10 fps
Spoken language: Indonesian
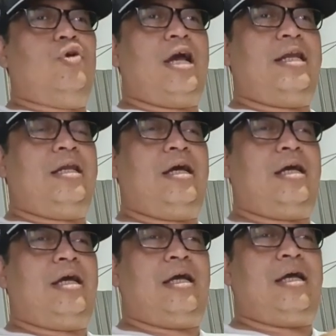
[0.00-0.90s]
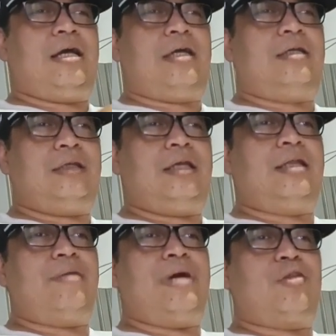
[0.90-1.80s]
bukan uh,
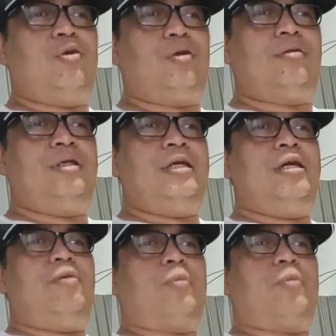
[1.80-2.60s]
kita masuk